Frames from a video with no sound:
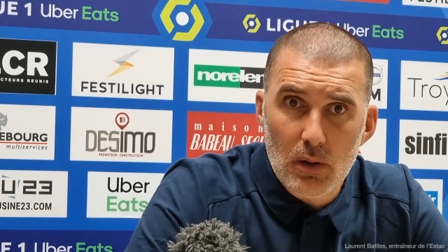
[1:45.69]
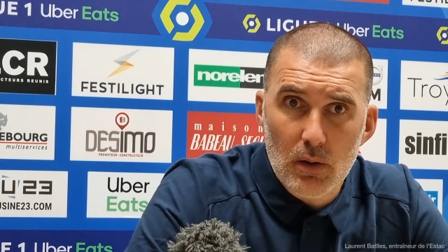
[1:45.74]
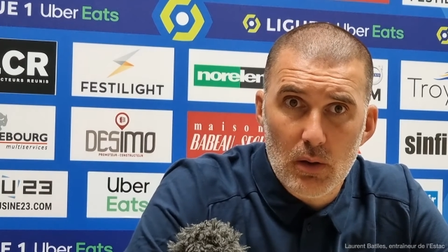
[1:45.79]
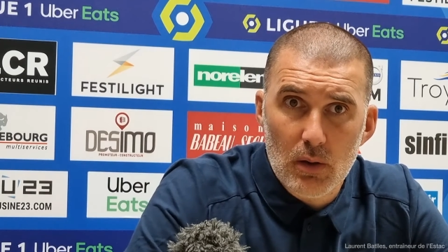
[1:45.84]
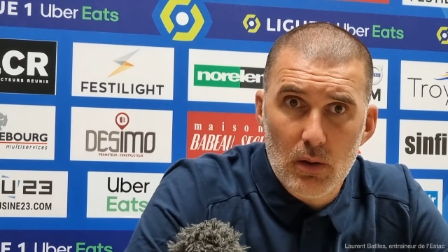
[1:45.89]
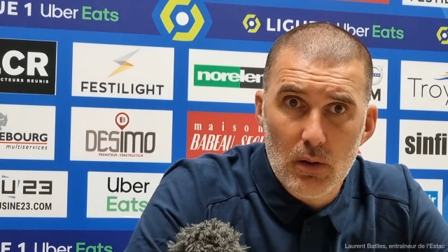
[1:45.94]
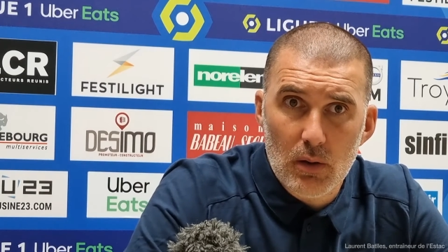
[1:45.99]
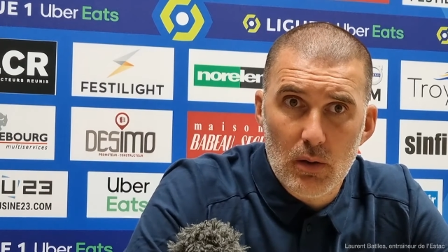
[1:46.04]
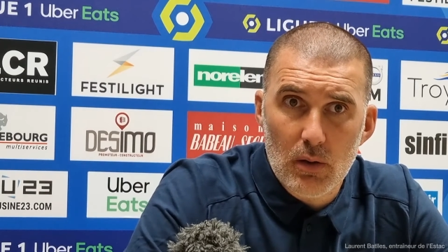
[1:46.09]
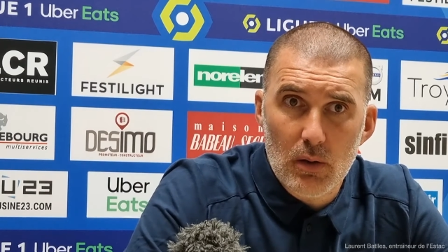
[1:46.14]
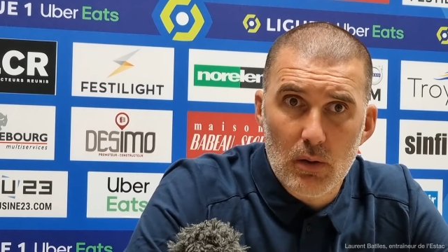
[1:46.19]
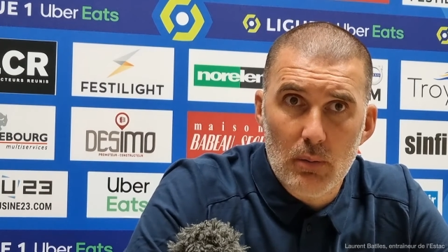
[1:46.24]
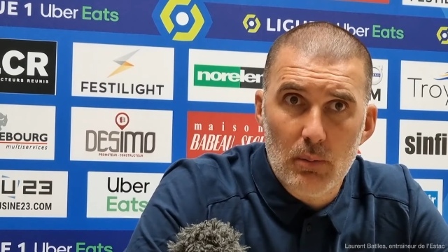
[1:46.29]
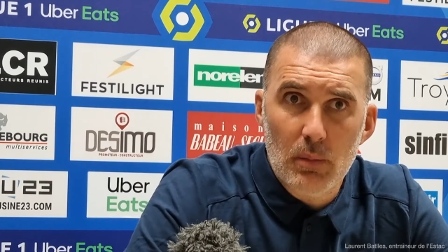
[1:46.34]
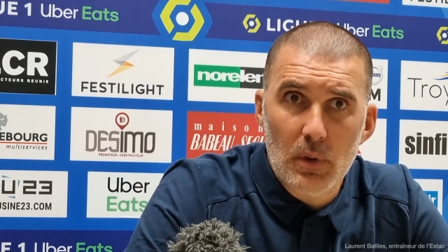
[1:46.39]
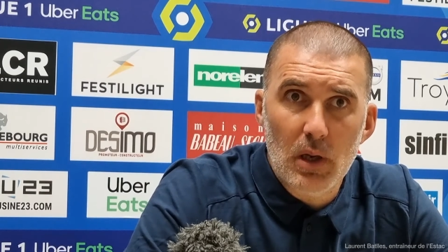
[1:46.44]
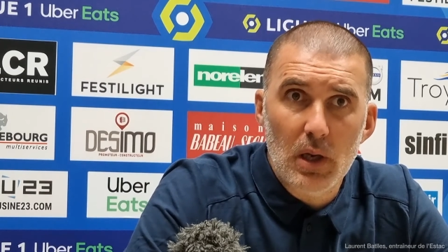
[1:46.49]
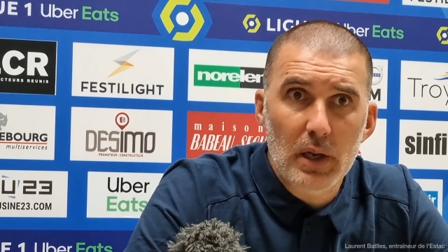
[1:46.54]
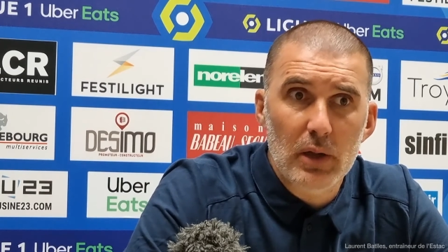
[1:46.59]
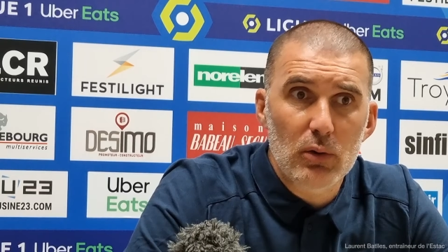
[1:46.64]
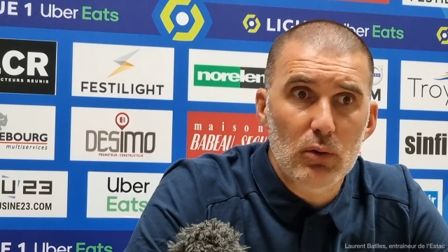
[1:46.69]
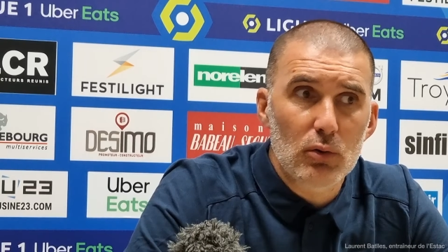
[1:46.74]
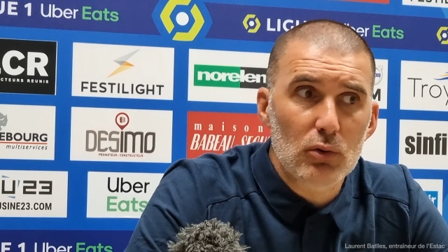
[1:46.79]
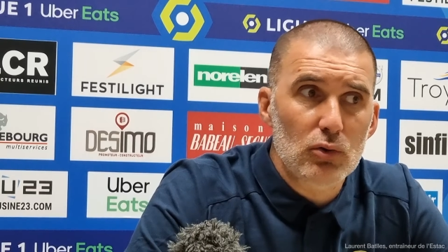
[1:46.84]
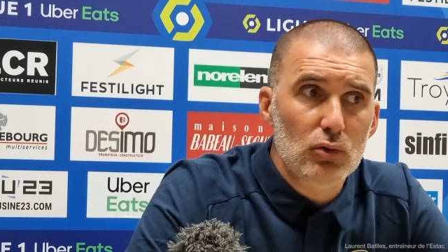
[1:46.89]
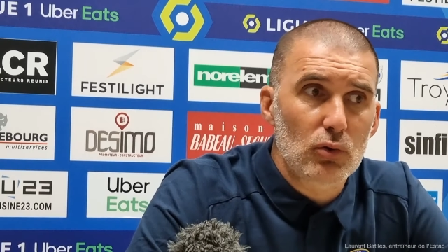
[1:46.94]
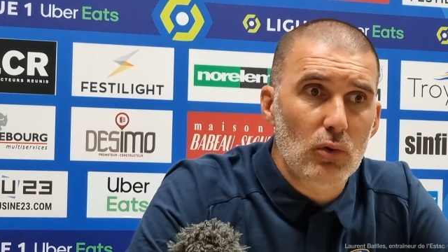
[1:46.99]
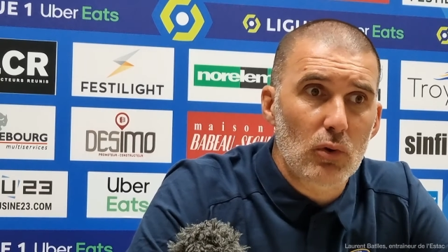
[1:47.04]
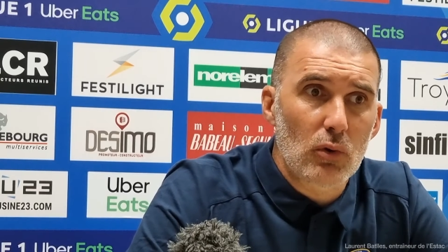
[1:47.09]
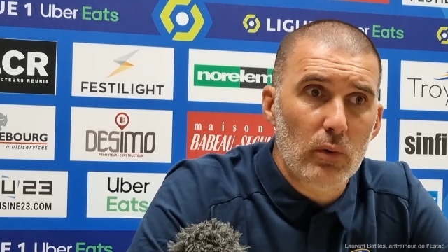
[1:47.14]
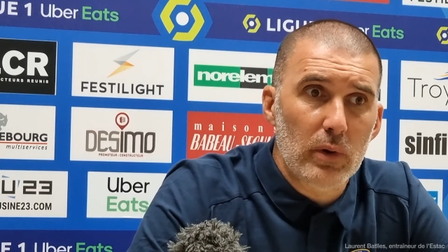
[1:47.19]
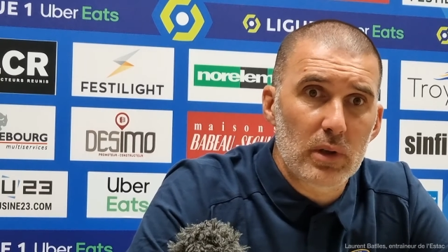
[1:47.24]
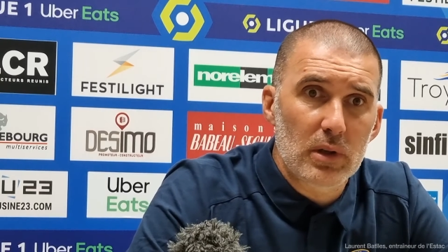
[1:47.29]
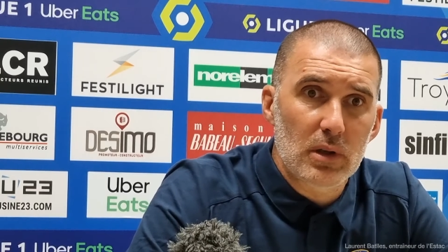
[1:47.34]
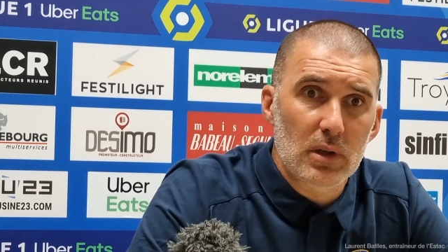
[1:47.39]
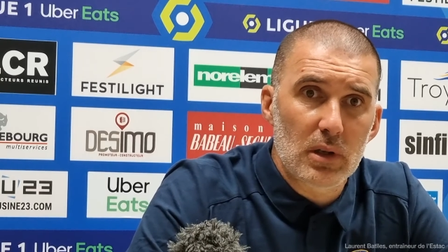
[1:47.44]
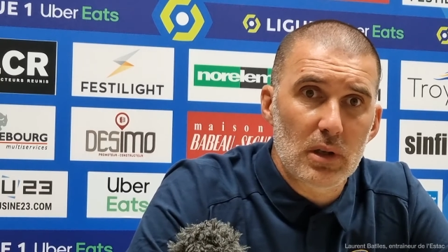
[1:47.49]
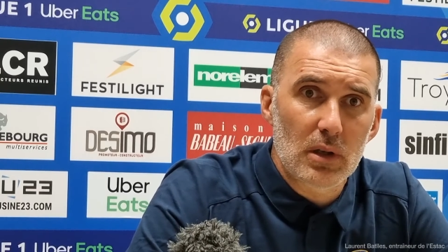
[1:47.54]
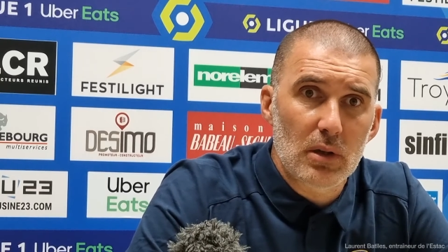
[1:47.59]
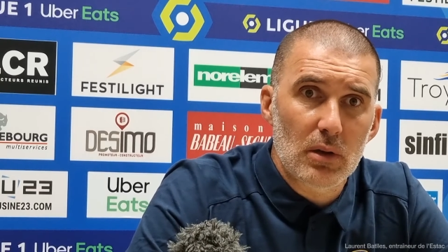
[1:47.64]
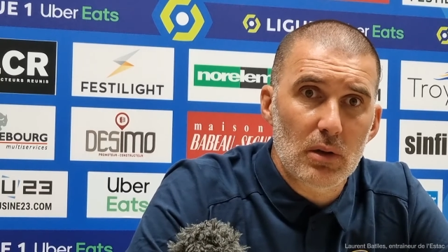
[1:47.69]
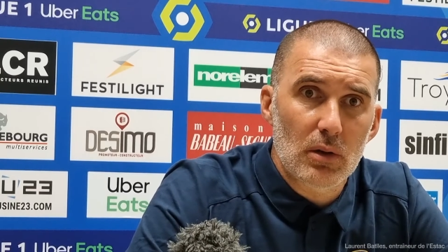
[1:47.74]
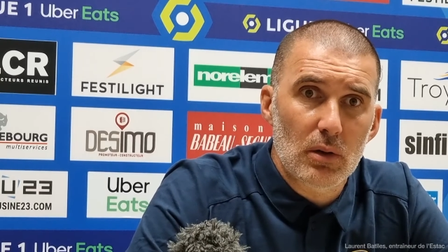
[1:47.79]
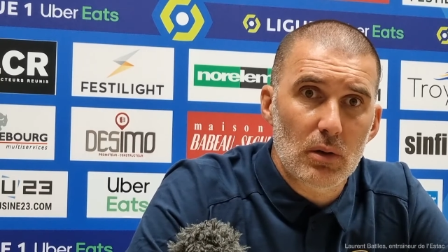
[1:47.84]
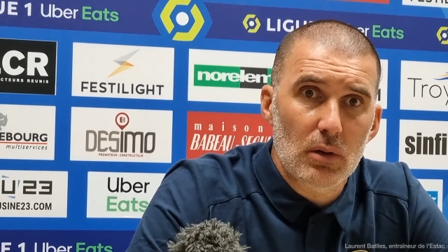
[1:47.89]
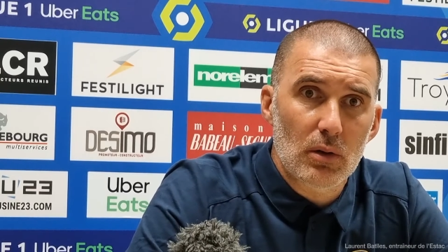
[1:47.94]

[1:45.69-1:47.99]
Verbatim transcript: euh, mais les deux jours qui ont été